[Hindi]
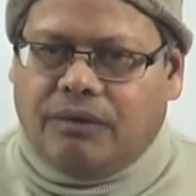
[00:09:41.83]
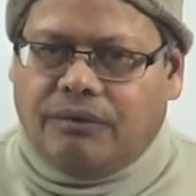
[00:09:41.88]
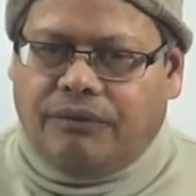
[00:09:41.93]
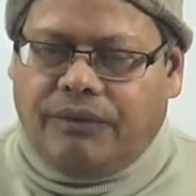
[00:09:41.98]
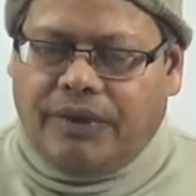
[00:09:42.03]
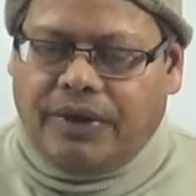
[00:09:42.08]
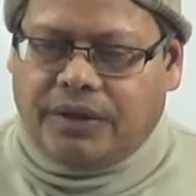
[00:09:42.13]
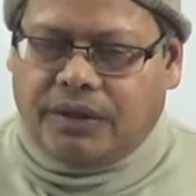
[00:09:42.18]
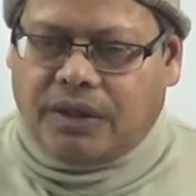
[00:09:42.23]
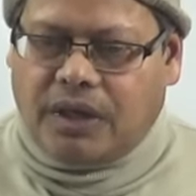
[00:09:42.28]

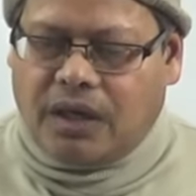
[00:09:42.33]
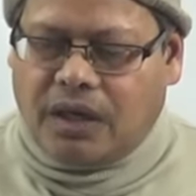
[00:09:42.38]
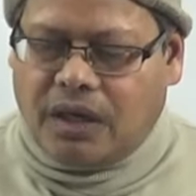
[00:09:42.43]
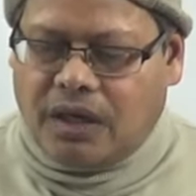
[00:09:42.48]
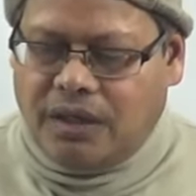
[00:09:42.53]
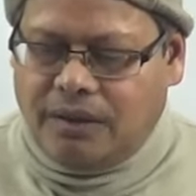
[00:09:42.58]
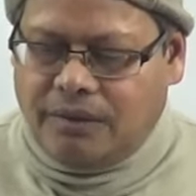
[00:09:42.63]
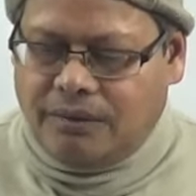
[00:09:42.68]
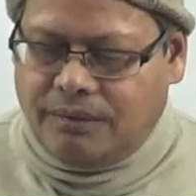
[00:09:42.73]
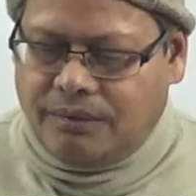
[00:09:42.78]
वेट
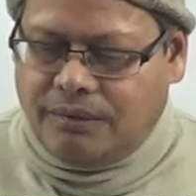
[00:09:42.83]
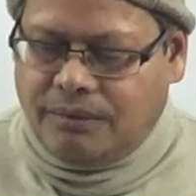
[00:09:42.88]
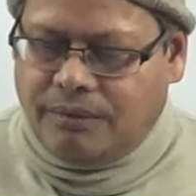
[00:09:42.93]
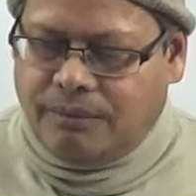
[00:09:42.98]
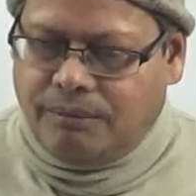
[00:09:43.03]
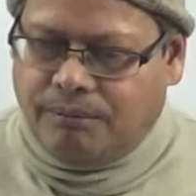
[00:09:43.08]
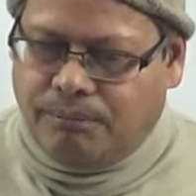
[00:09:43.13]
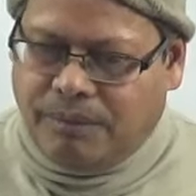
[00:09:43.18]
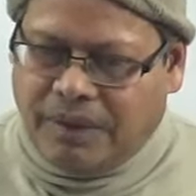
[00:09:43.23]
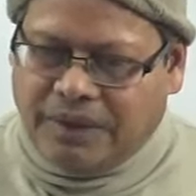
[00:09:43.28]
करना
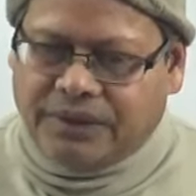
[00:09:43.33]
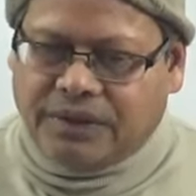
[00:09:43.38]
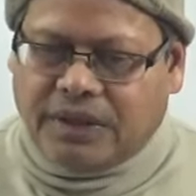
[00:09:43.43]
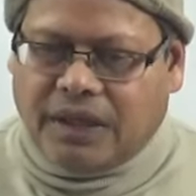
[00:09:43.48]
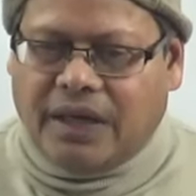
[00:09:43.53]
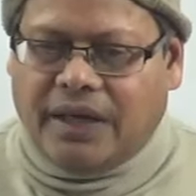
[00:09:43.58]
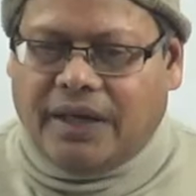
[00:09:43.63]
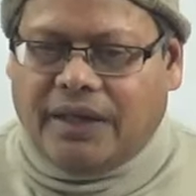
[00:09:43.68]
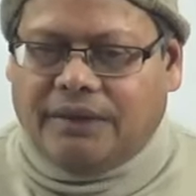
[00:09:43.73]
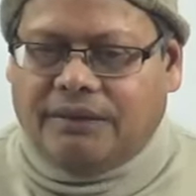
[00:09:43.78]
बनता
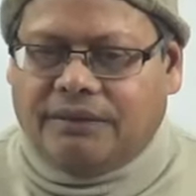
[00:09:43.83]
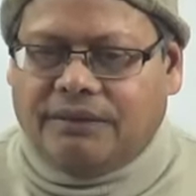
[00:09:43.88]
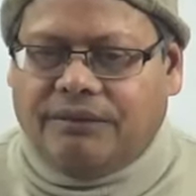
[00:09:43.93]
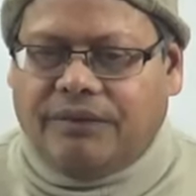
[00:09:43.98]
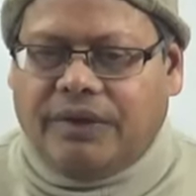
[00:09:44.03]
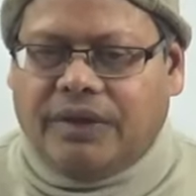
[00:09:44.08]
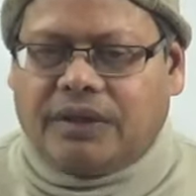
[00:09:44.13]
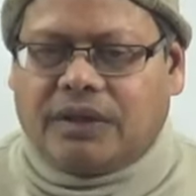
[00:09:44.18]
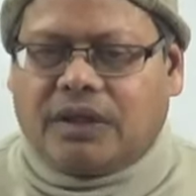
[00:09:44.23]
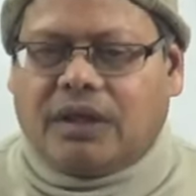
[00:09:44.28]
है
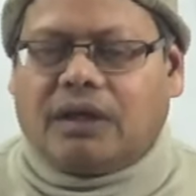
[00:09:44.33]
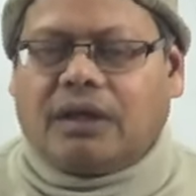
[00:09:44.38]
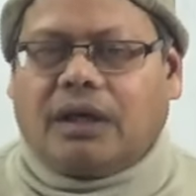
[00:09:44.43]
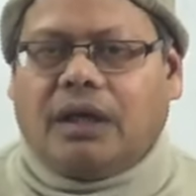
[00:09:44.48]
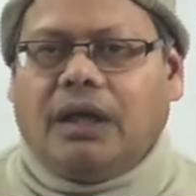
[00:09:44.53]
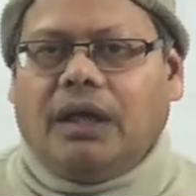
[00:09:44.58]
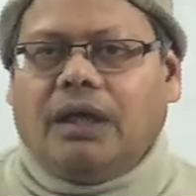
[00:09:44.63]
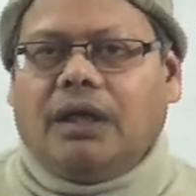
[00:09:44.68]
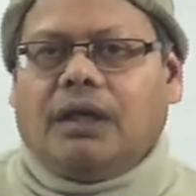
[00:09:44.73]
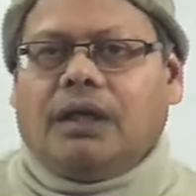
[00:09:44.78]
वेट
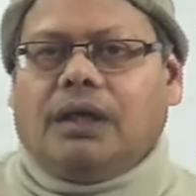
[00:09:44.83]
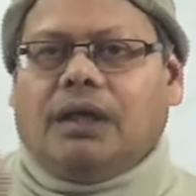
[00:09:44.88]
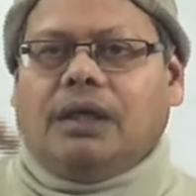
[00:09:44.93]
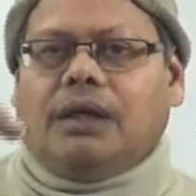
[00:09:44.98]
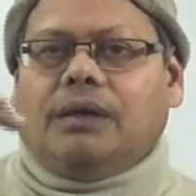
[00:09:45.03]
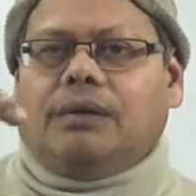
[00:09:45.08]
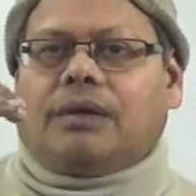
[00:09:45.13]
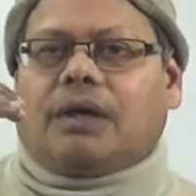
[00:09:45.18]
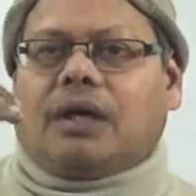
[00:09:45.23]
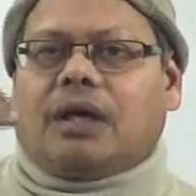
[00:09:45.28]
करके
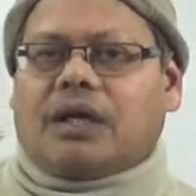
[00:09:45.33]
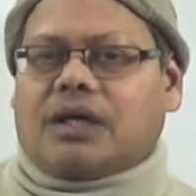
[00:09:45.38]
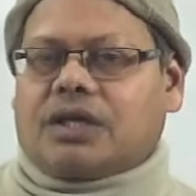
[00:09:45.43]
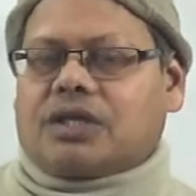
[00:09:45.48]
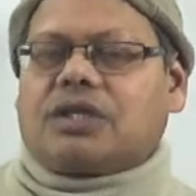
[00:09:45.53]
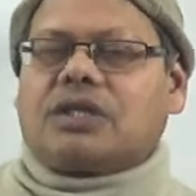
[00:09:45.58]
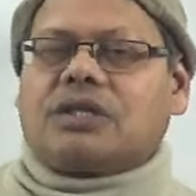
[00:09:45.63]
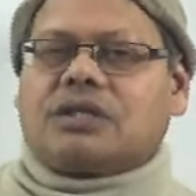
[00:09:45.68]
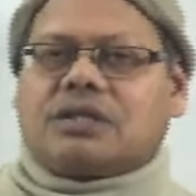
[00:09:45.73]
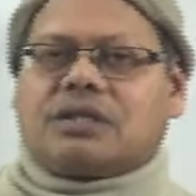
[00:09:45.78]

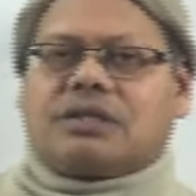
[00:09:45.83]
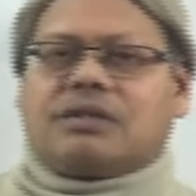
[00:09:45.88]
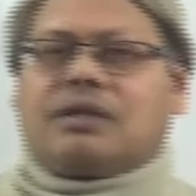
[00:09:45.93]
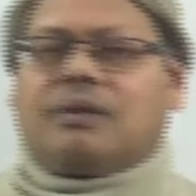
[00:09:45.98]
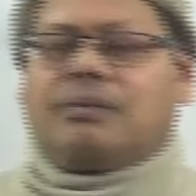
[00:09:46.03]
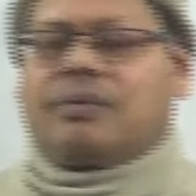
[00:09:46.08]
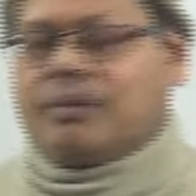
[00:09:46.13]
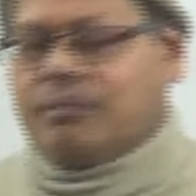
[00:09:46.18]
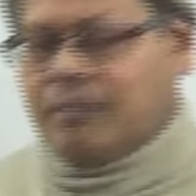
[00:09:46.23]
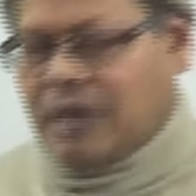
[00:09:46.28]
करेक्शंस
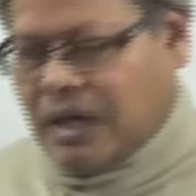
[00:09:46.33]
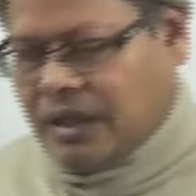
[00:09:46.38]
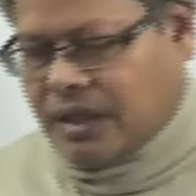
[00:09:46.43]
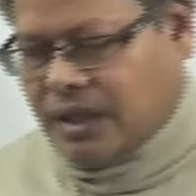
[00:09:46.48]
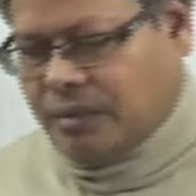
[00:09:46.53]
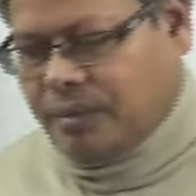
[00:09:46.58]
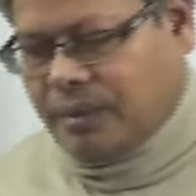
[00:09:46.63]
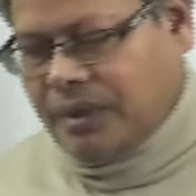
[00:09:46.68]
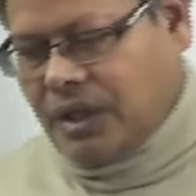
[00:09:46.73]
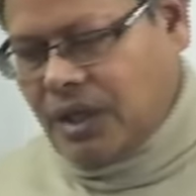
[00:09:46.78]
जब
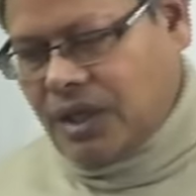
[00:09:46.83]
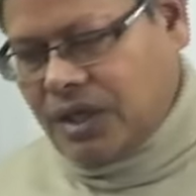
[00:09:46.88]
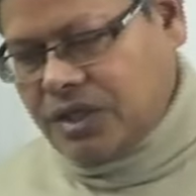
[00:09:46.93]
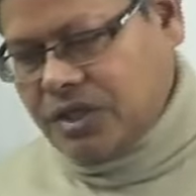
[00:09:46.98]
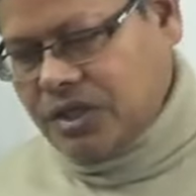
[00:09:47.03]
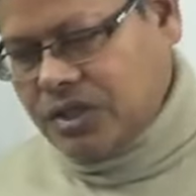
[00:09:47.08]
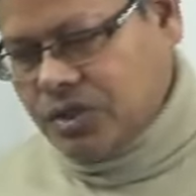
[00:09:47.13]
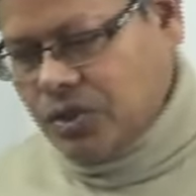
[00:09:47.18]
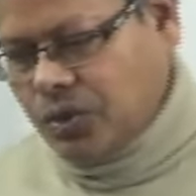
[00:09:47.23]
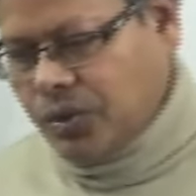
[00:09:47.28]
मार्केट में
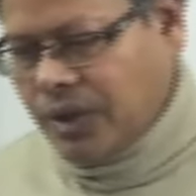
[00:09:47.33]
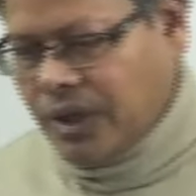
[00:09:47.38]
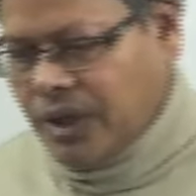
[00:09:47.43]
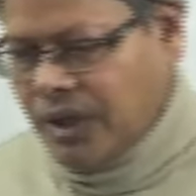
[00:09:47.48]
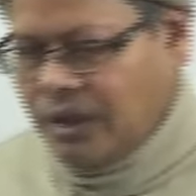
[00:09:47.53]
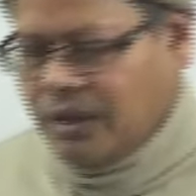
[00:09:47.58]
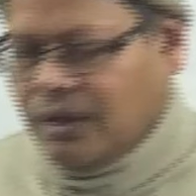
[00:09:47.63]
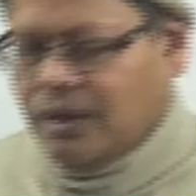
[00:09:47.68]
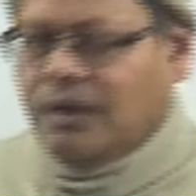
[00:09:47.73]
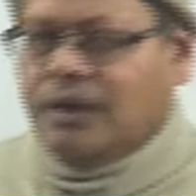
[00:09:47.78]
करेक्शंस होंगे
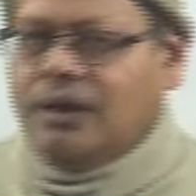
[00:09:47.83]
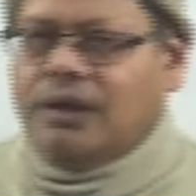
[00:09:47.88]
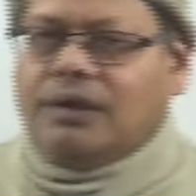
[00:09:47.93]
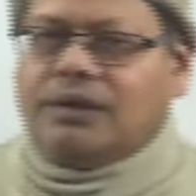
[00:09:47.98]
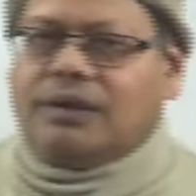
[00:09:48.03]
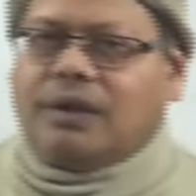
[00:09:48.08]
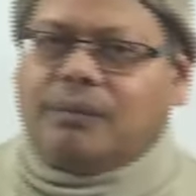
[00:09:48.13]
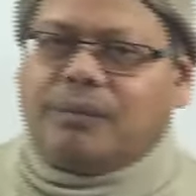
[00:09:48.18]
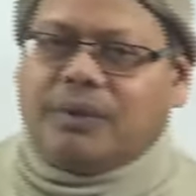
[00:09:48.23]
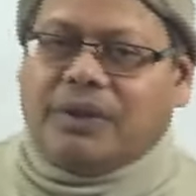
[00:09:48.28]

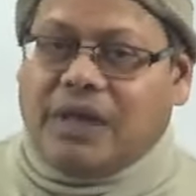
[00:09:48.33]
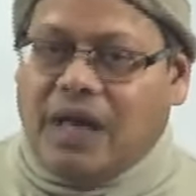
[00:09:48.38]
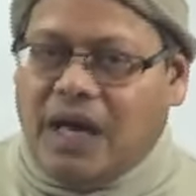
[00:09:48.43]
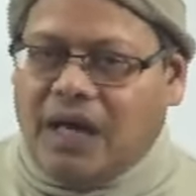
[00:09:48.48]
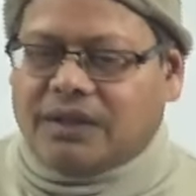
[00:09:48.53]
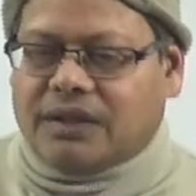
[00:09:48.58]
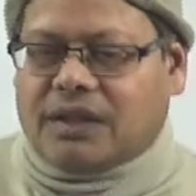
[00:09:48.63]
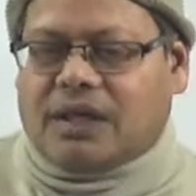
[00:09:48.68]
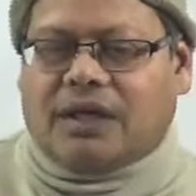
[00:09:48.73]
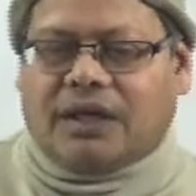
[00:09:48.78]
तब
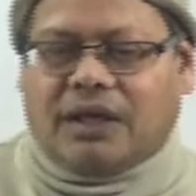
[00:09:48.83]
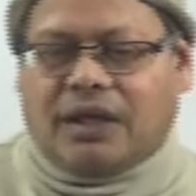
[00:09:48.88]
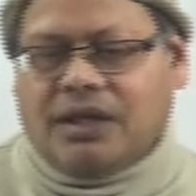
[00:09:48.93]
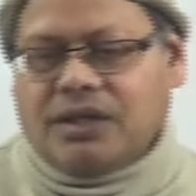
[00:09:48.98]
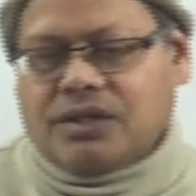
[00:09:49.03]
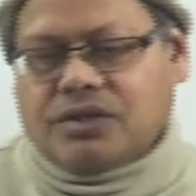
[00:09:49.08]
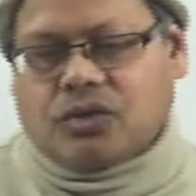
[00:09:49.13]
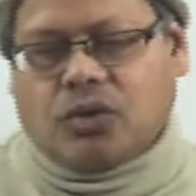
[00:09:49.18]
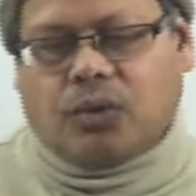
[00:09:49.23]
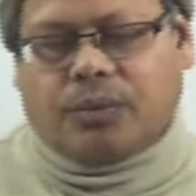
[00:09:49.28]
याद करके
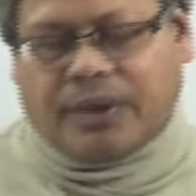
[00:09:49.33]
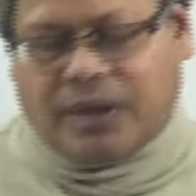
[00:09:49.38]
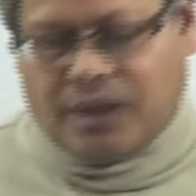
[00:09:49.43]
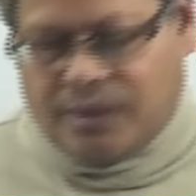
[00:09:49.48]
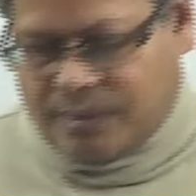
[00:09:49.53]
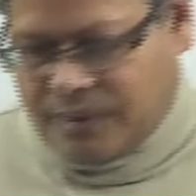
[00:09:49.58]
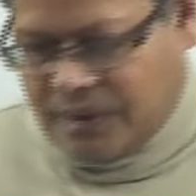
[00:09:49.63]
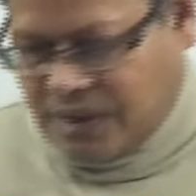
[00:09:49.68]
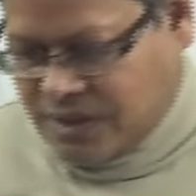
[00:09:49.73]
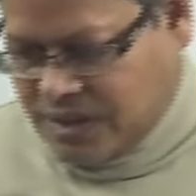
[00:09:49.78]
इसको
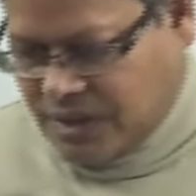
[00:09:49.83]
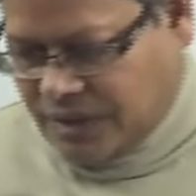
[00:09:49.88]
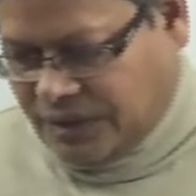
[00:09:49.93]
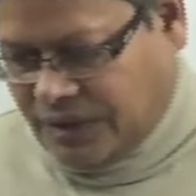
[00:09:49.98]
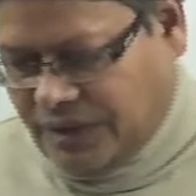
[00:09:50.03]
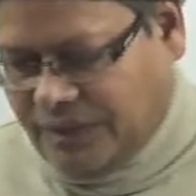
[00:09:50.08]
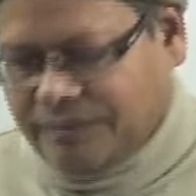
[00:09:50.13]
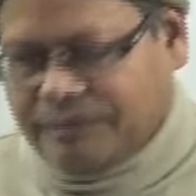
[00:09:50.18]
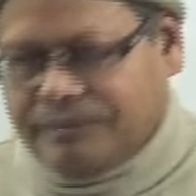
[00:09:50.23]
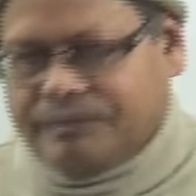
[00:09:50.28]
पिकअप कर सकते